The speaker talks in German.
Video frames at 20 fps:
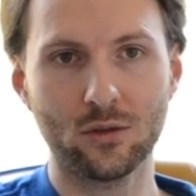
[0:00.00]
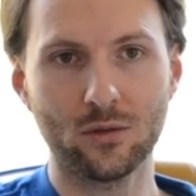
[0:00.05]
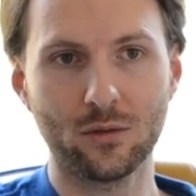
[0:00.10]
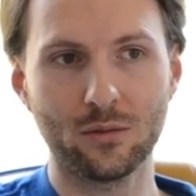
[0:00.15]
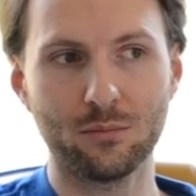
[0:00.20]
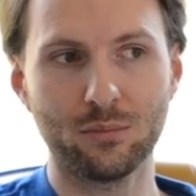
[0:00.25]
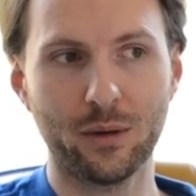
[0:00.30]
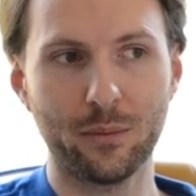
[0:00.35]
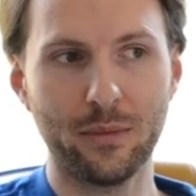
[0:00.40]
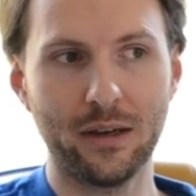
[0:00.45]

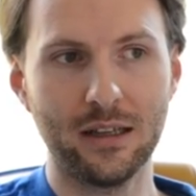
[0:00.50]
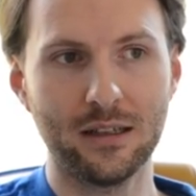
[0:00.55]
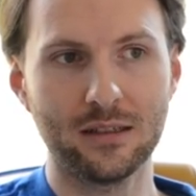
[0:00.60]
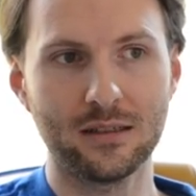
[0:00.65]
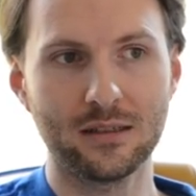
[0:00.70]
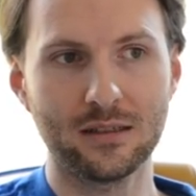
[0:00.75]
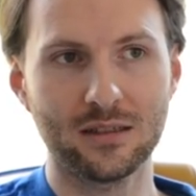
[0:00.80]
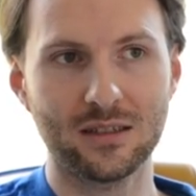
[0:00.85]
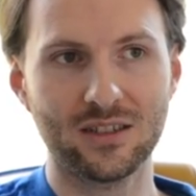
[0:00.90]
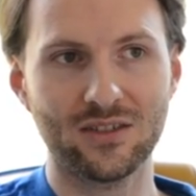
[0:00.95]
Und beim
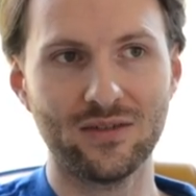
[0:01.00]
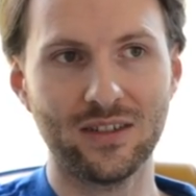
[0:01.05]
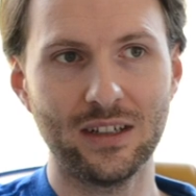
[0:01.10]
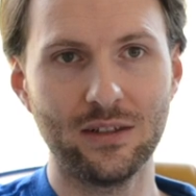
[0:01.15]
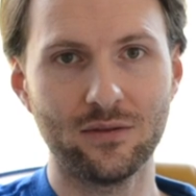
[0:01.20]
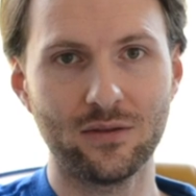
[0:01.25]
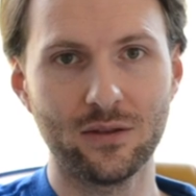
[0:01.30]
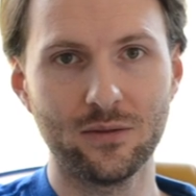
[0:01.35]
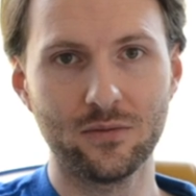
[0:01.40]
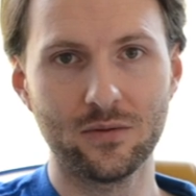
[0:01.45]

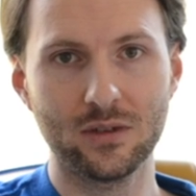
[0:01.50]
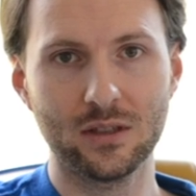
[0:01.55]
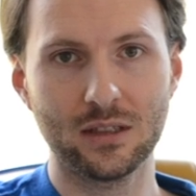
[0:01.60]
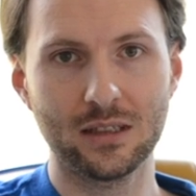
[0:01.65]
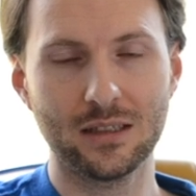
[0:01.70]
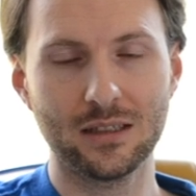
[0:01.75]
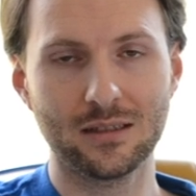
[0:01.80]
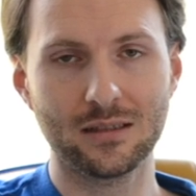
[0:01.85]
N52